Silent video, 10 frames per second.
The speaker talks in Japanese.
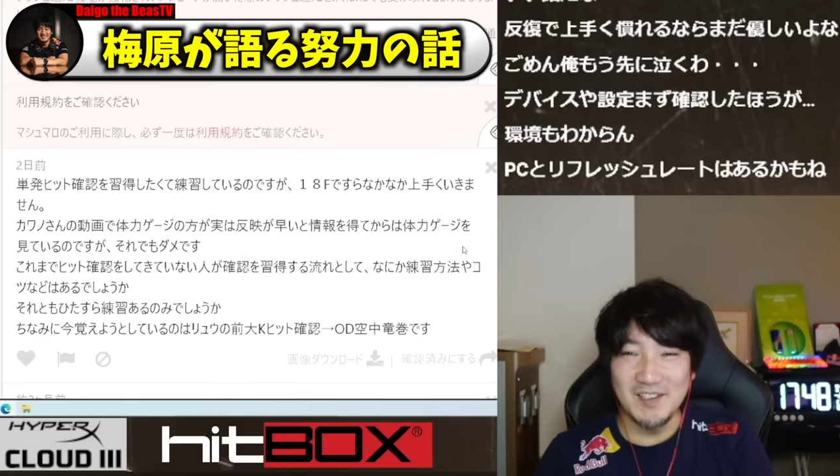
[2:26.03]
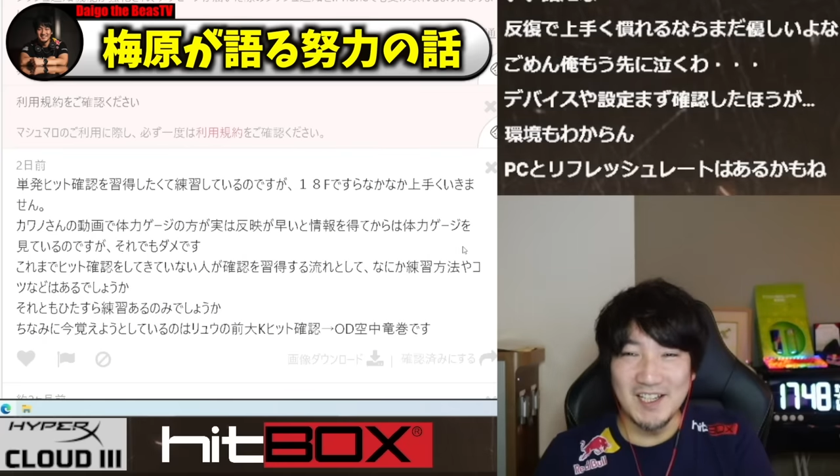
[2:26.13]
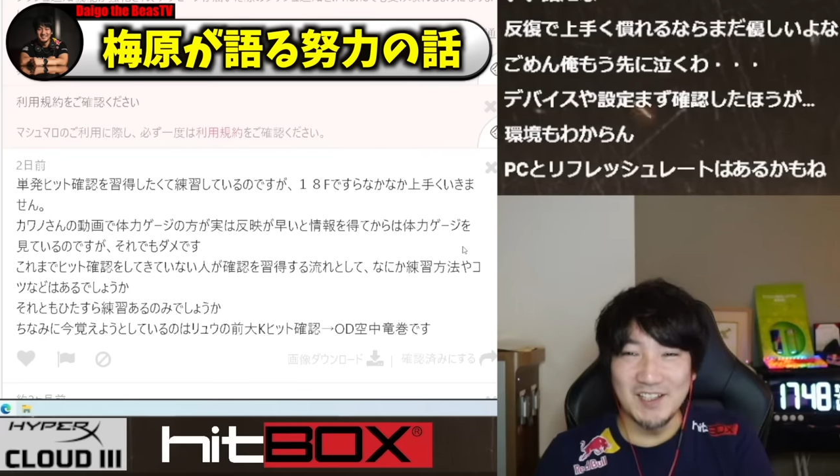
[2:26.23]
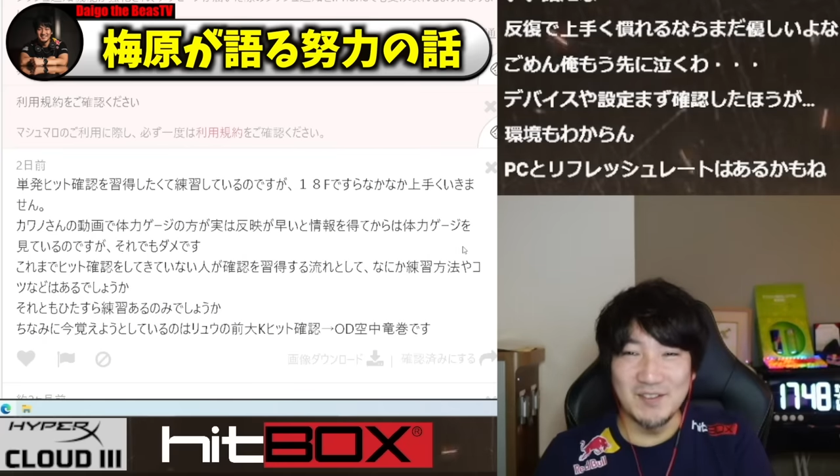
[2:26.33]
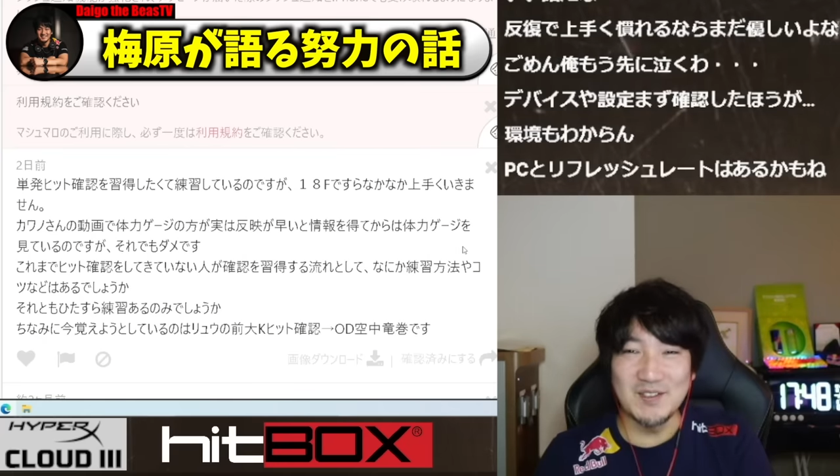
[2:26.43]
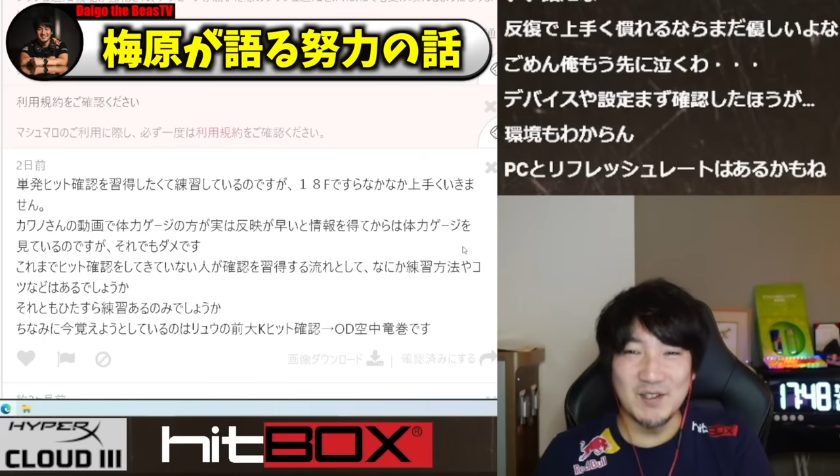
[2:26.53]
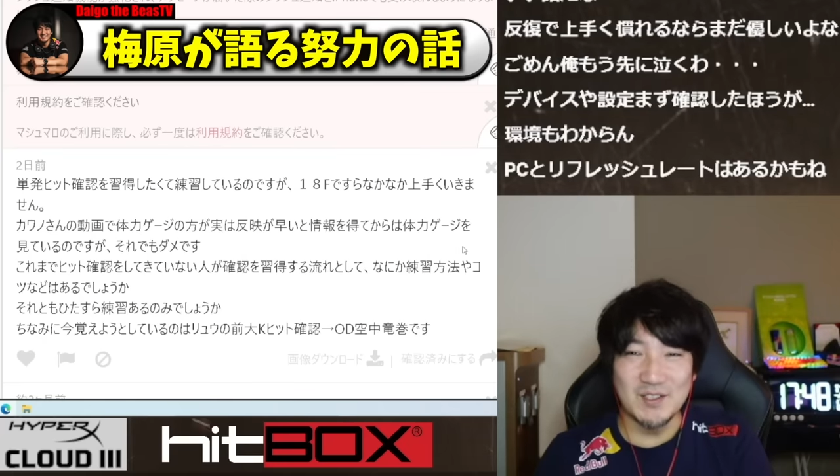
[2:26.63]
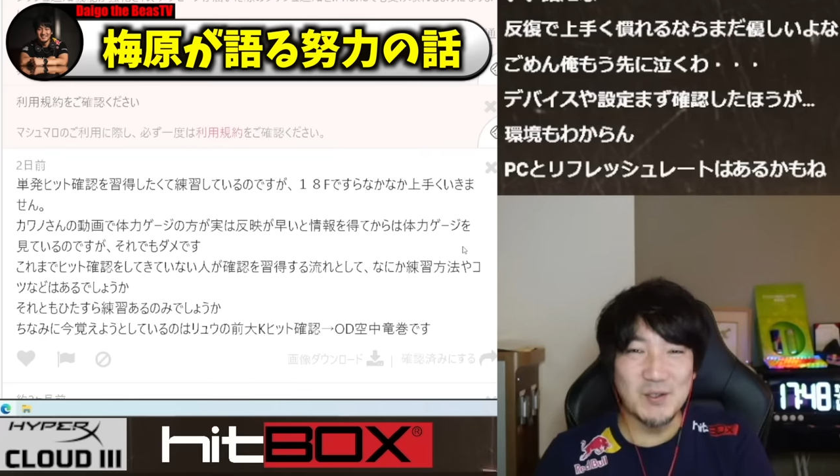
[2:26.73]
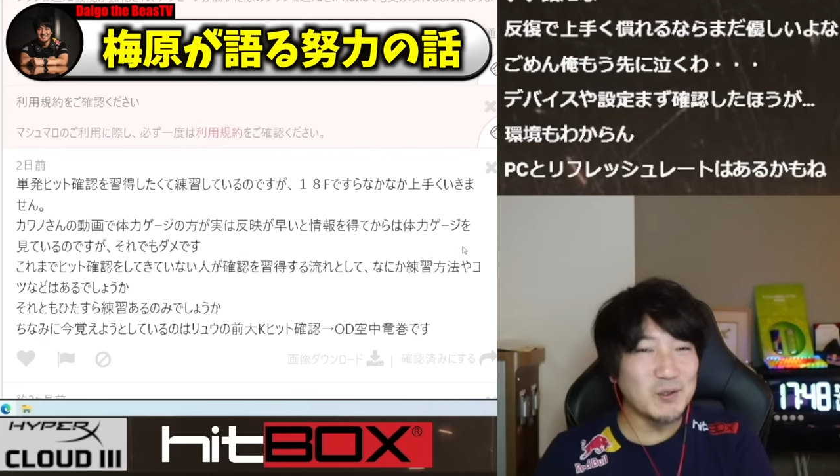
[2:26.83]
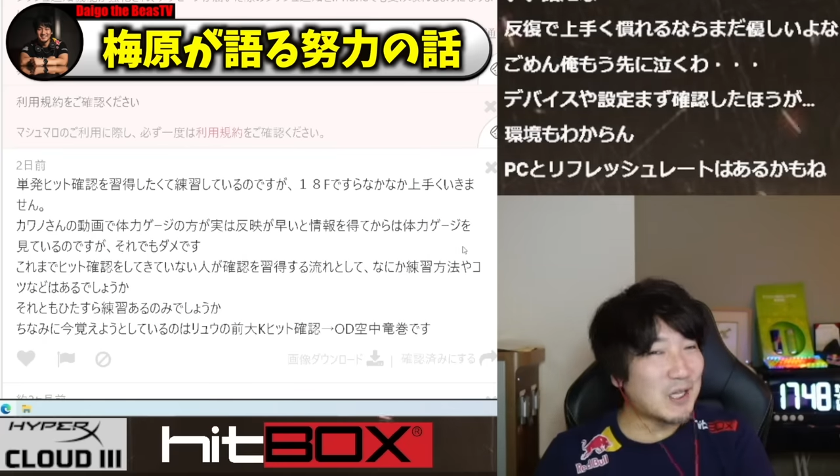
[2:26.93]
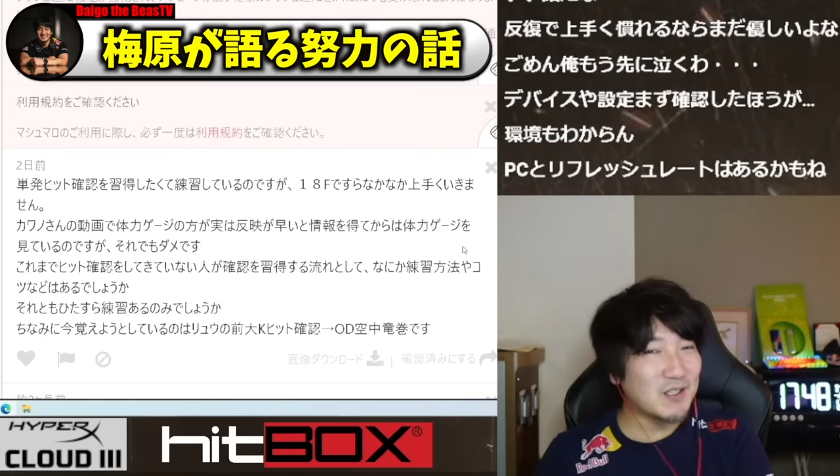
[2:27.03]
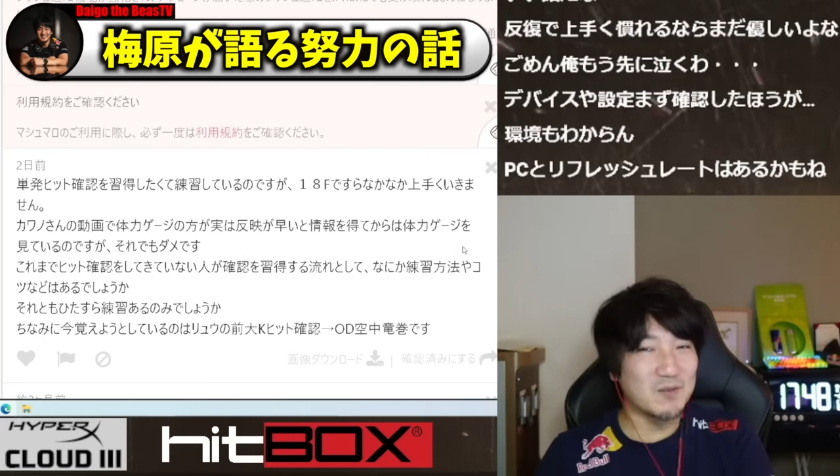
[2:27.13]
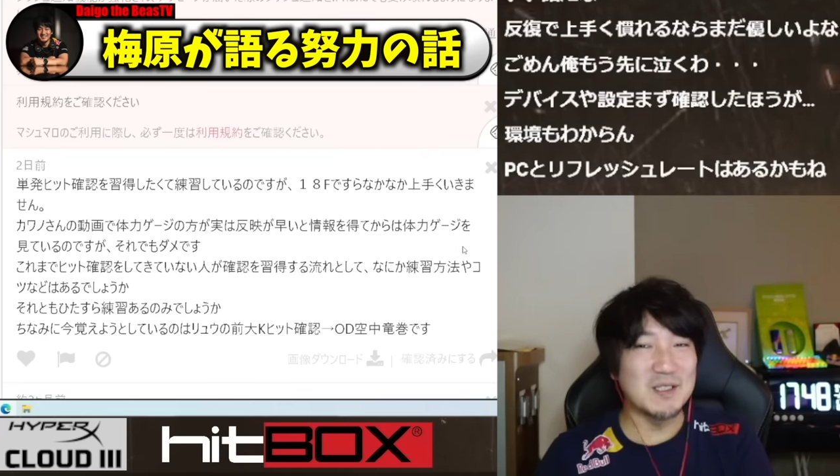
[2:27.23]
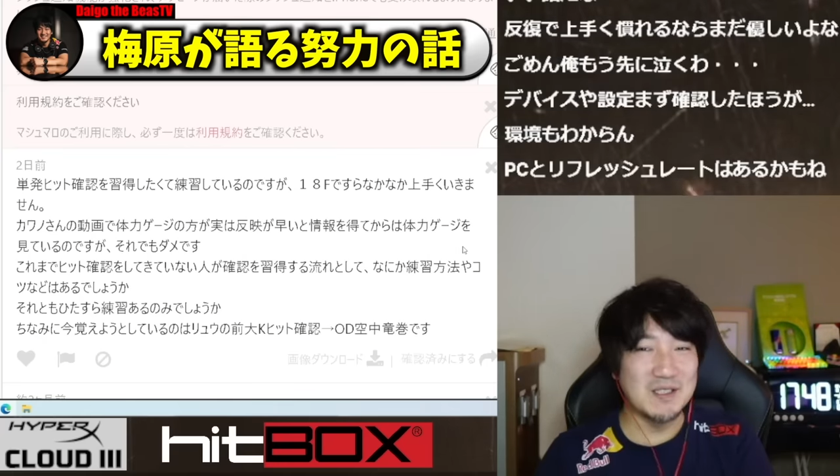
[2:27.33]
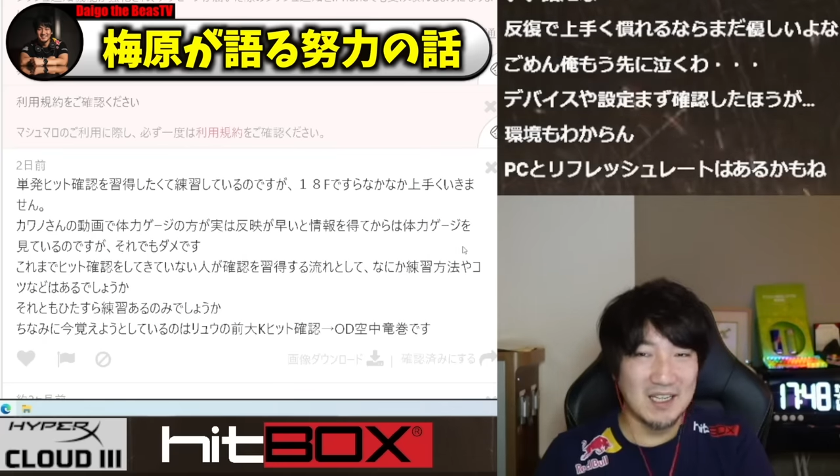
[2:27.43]
になってますとか、そういうことあるか
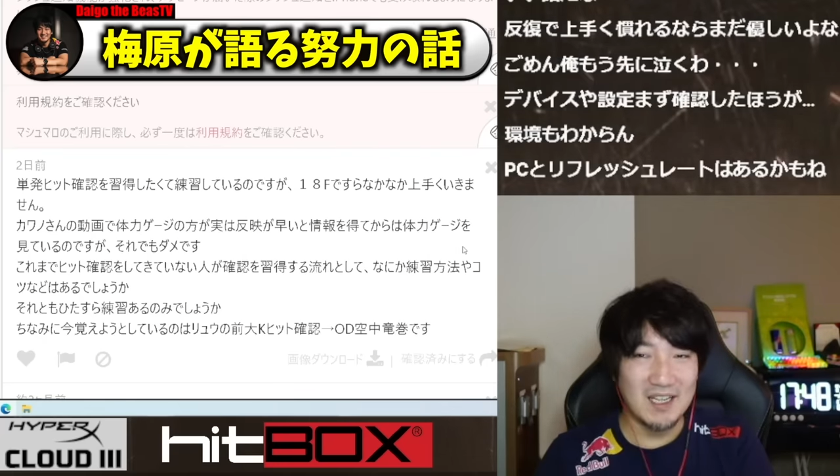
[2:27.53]
もしれない。